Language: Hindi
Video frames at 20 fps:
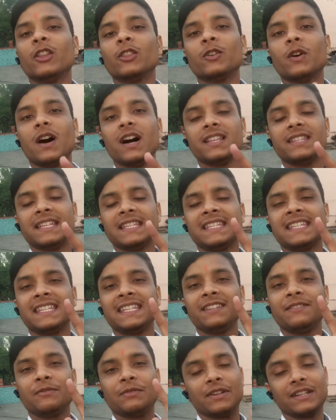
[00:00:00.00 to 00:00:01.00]
तो आज जैसे
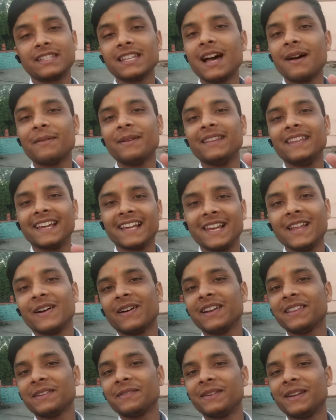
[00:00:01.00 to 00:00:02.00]
कि फिर से आपने देख लिया
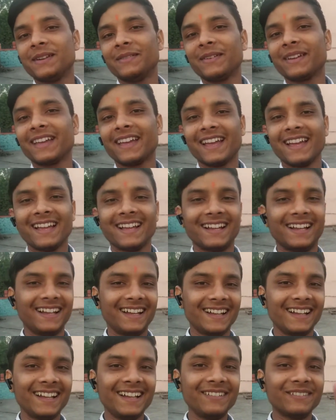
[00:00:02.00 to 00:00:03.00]
होगा ना थंबनेल पर किया
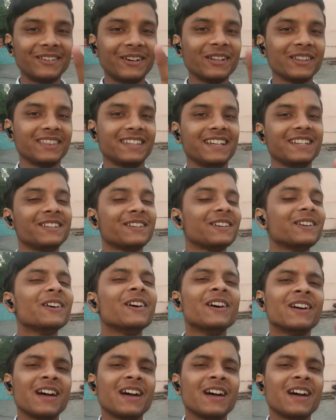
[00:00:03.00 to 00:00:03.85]
है बहुत तो तेज़ है